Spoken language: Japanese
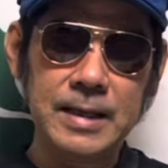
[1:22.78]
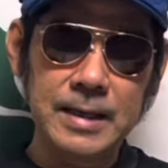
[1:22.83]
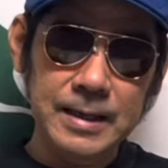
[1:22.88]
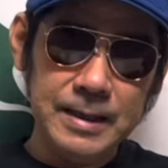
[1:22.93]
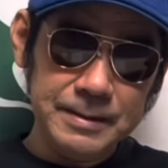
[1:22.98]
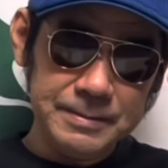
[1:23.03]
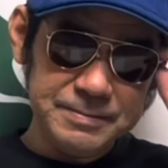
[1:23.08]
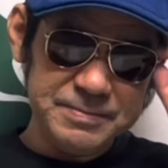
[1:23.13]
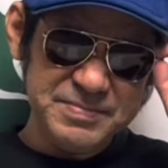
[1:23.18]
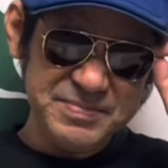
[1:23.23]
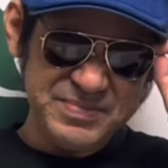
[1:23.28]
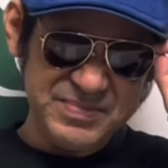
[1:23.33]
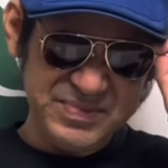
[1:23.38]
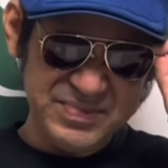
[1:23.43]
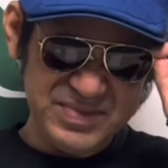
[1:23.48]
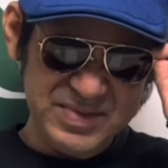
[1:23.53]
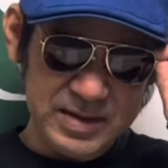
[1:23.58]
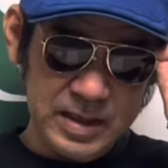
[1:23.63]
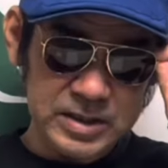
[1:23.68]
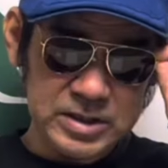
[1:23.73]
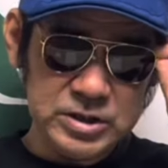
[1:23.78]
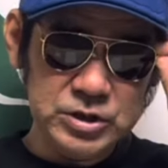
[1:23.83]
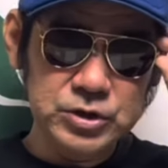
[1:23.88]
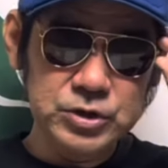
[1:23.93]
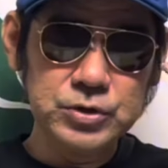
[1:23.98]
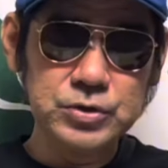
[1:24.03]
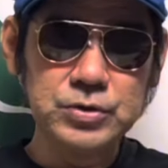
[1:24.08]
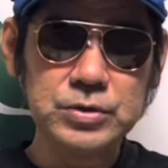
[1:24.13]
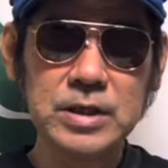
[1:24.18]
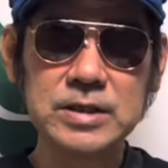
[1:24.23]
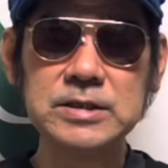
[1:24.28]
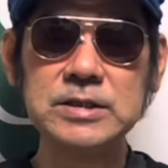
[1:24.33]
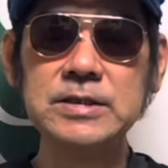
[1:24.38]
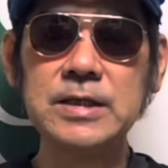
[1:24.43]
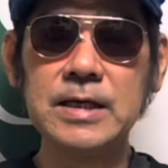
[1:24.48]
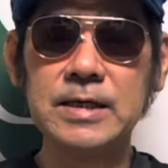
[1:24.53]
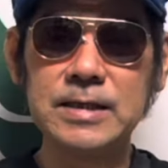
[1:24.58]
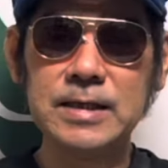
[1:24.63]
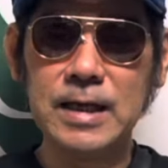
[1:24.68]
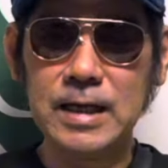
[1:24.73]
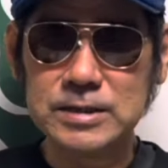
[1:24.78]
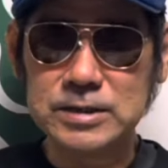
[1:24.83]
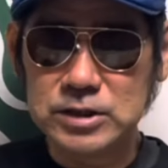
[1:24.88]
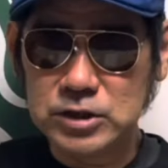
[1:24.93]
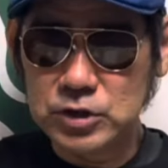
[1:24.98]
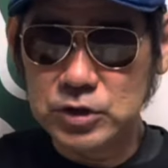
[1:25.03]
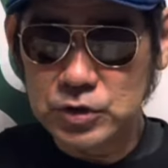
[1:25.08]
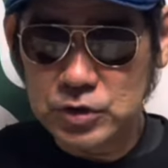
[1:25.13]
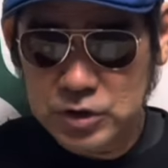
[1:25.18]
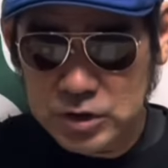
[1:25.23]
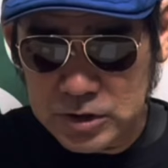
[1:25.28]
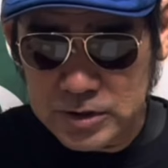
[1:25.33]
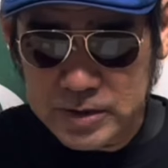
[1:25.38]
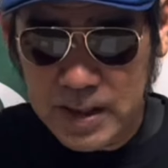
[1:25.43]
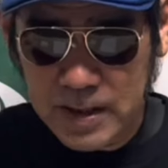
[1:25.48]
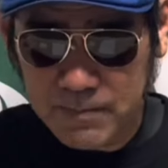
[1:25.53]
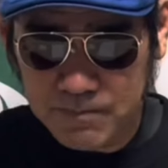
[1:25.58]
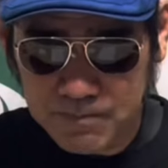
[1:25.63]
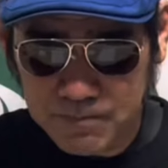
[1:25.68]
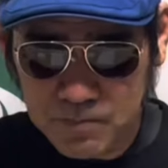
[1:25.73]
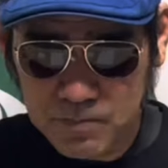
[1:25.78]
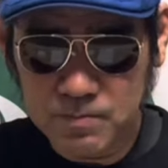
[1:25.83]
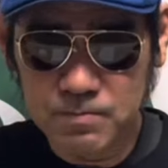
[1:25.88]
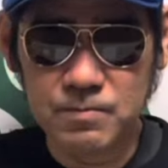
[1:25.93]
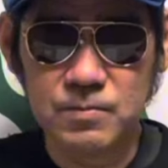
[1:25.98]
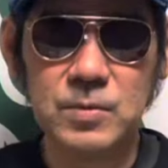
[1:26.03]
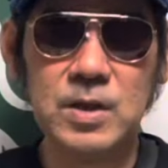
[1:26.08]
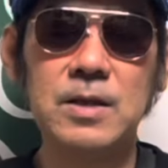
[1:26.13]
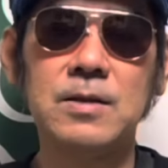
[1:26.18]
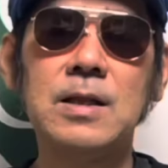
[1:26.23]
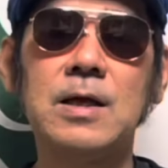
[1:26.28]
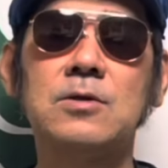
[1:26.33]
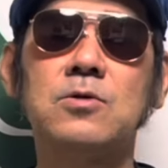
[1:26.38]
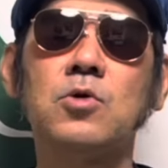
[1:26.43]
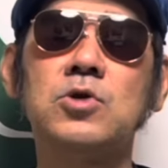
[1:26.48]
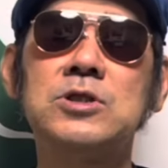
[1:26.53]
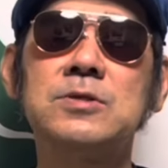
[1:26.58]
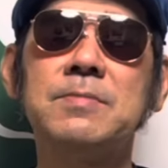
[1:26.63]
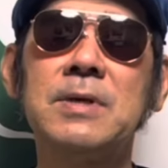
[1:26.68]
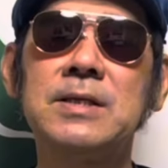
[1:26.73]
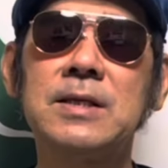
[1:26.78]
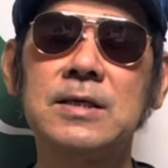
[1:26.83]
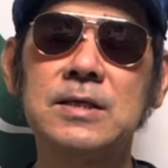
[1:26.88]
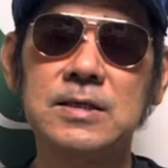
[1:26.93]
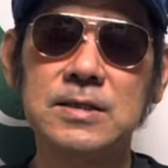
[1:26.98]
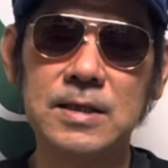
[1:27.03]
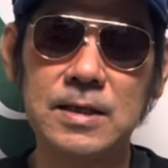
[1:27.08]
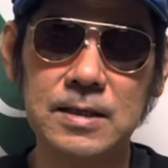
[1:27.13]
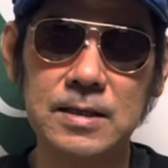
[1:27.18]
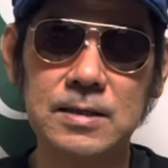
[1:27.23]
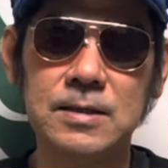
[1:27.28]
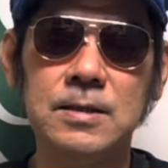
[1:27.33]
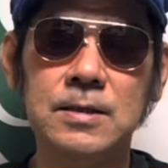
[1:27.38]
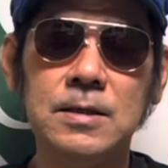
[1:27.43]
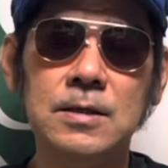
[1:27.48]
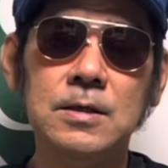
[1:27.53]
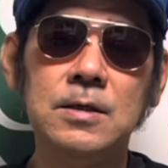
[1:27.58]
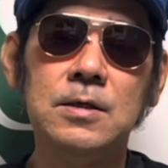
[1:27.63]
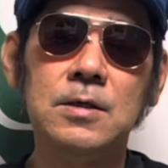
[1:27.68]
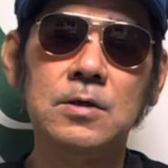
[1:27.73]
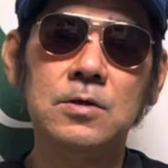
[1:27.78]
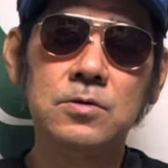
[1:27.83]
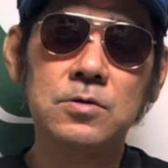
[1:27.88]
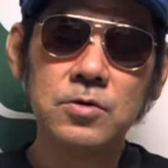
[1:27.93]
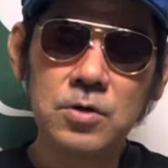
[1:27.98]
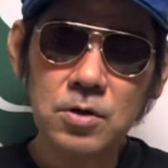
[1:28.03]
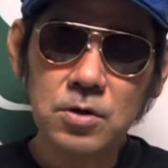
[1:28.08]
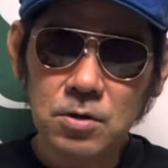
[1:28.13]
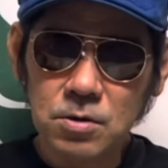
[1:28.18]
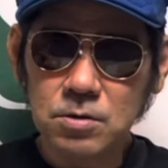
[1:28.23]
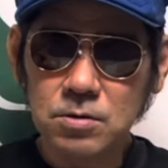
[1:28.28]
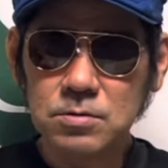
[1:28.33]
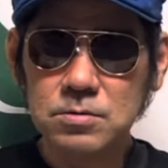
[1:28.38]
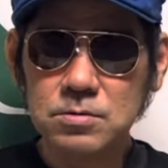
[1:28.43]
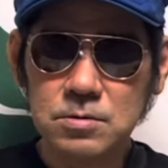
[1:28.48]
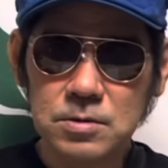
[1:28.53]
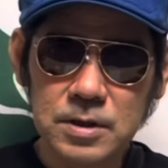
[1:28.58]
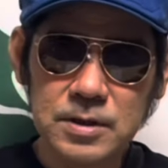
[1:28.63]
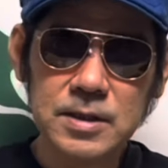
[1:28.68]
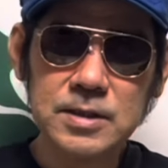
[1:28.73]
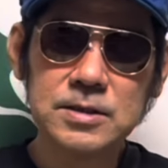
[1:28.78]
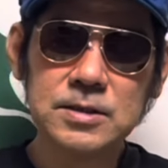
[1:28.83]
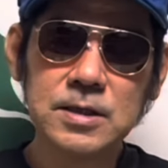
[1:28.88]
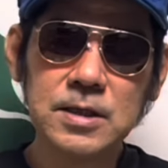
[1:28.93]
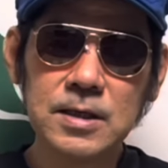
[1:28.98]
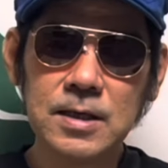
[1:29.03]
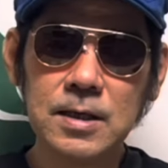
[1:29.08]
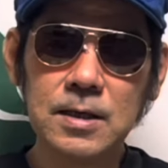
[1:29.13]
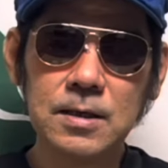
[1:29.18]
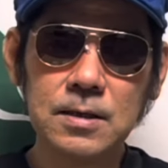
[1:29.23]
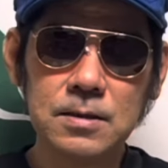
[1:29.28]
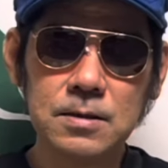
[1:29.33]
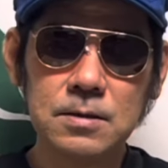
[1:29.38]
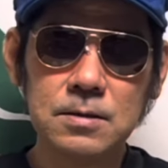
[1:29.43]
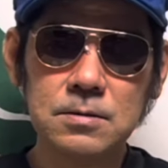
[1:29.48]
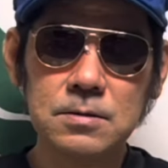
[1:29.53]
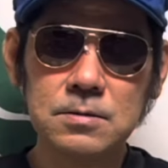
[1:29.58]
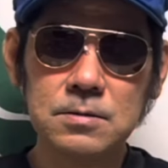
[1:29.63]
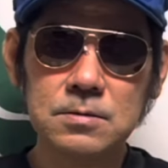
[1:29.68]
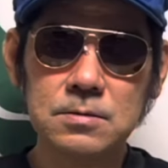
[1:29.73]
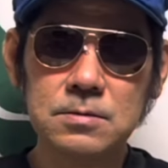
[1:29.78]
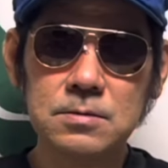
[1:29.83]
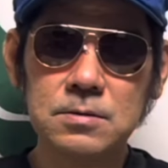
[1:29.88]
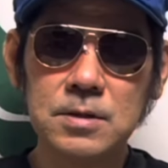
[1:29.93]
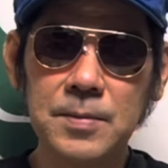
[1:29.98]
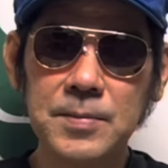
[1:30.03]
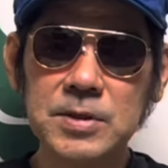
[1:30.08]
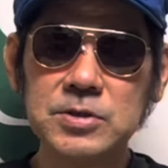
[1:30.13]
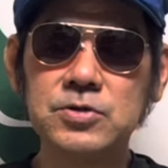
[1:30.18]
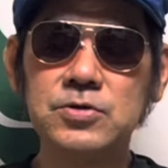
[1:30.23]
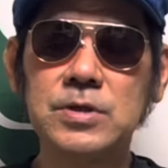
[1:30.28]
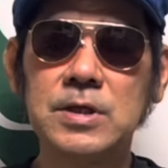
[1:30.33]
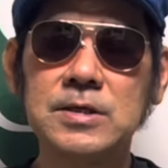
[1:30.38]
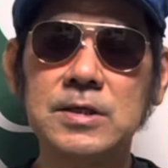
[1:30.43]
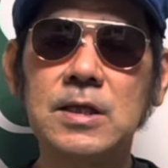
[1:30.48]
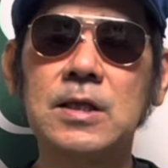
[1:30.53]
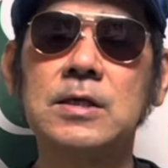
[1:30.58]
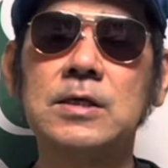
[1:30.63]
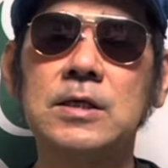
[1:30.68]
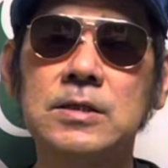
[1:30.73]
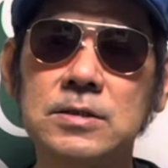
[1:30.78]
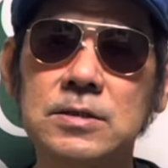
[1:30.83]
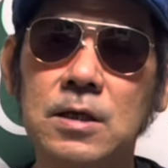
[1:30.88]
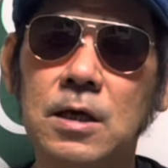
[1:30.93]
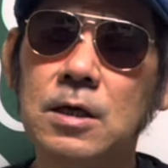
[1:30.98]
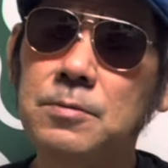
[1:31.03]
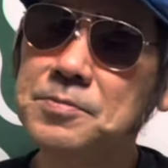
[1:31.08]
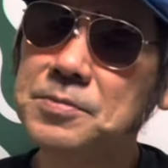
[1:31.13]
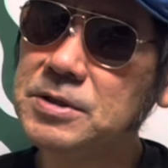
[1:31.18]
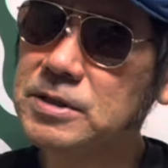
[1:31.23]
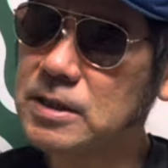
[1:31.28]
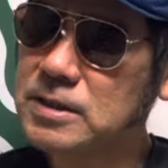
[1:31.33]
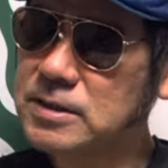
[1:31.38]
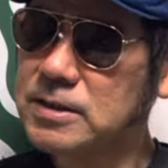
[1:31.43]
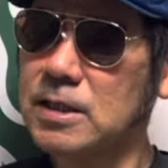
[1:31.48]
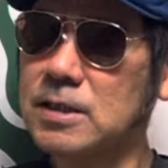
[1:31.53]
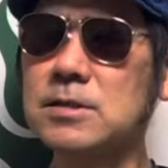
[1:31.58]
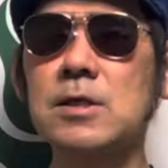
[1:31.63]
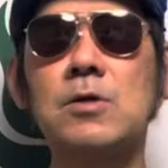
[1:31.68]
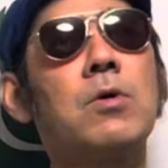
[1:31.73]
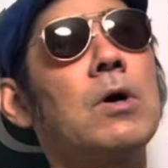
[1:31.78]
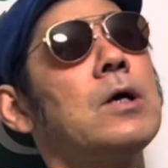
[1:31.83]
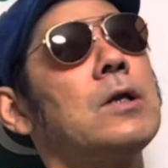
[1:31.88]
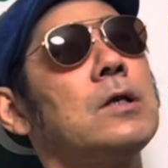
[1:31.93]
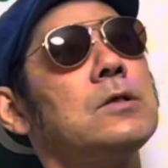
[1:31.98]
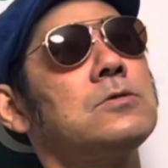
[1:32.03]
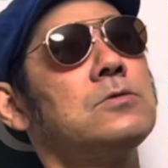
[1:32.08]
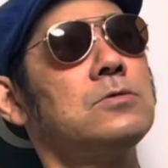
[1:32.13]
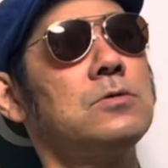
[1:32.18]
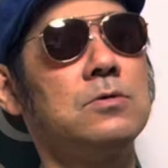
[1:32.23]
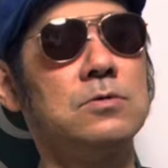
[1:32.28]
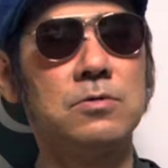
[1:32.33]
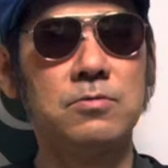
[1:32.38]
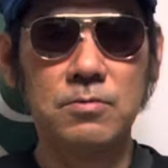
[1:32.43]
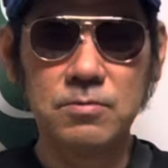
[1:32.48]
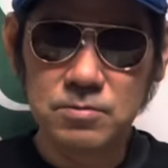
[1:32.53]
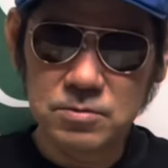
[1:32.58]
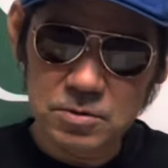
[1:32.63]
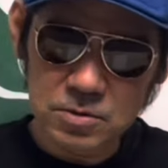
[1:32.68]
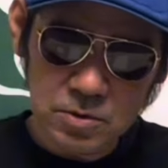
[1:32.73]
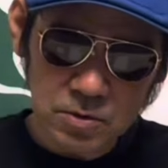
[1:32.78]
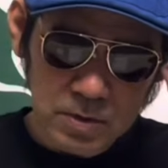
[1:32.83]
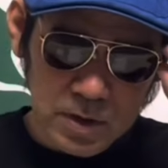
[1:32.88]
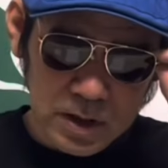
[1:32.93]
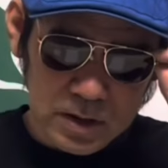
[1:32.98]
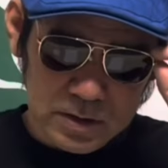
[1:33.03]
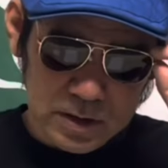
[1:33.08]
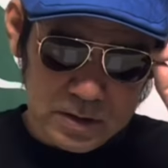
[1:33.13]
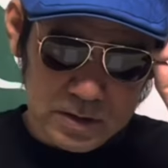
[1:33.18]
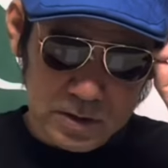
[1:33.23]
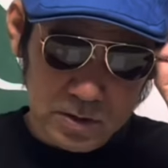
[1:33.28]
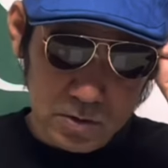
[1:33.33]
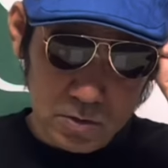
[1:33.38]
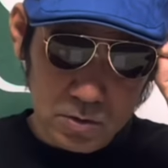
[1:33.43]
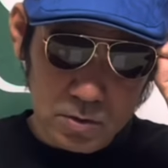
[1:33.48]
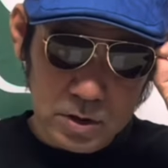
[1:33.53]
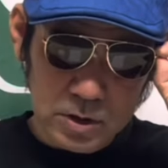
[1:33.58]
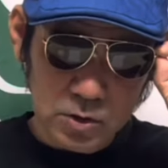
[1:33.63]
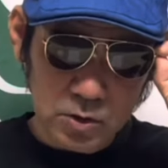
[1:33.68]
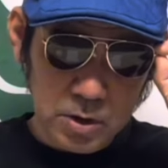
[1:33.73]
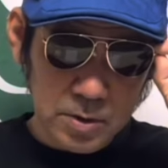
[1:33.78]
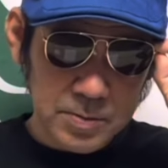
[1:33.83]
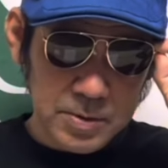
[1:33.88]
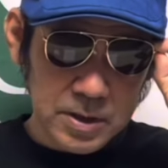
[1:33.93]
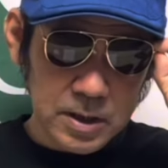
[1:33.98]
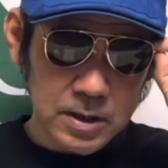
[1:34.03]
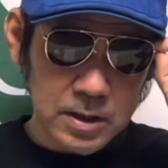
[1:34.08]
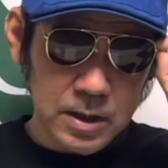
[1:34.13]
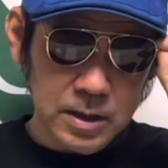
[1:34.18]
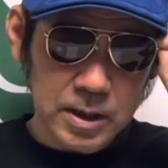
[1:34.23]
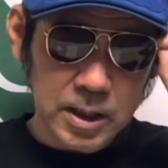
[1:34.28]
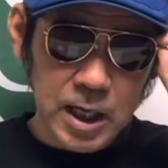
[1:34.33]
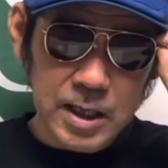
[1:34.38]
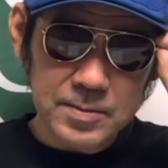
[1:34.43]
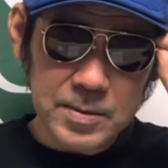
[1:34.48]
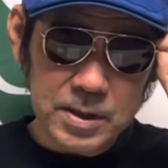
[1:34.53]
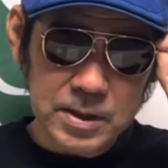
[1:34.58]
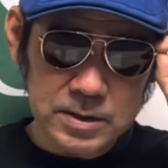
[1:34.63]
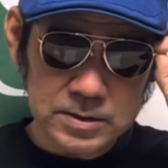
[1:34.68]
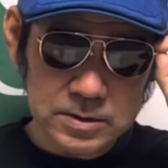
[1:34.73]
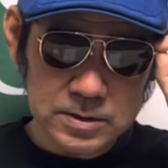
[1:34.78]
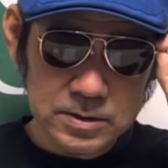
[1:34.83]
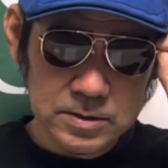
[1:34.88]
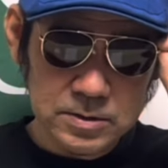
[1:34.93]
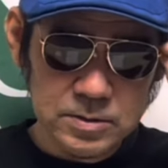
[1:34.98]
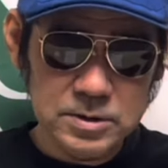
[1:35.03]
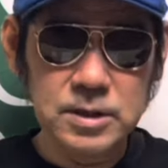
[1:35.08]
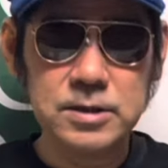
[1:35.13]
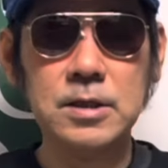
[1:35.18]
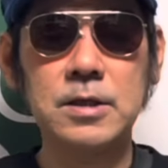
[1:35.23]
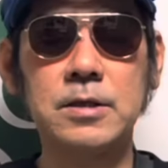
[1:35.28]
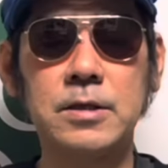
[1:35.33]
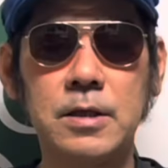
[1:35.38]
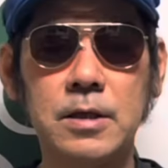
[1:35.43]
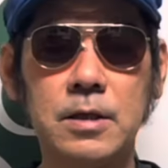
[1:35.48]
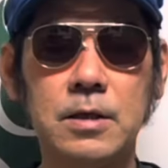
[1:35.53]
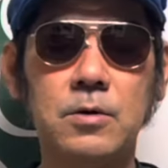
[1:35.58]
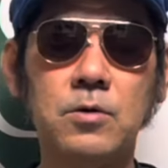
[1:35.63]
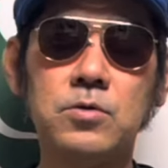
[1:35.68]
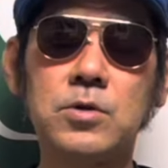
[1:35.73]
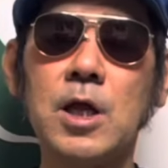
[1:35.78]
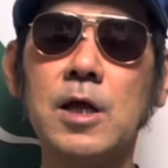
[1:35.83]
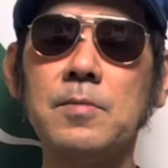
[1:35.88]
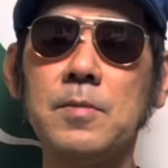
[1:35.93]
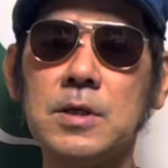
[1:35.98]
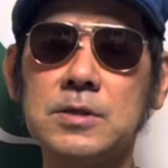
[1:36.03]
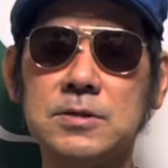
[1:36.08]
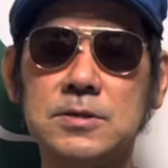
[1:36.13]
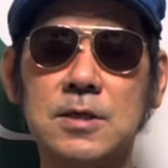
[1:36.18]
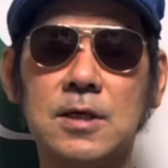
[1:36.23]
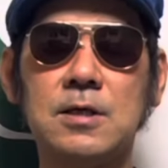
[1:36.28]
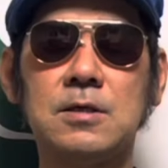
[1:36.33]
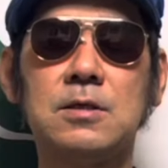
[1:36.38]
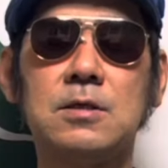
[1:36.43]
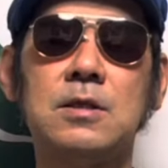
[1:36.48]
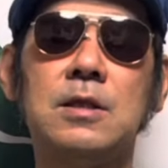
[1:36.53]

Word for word: で、88年から89年ってなんか年またぎで、それを NHK が生中継してたじゃないですか。あれ TS でやってたのかなちょっと。ちょっとわかんないですけど、で、それ見てたらタイマーズって言って、お、タイマーズだ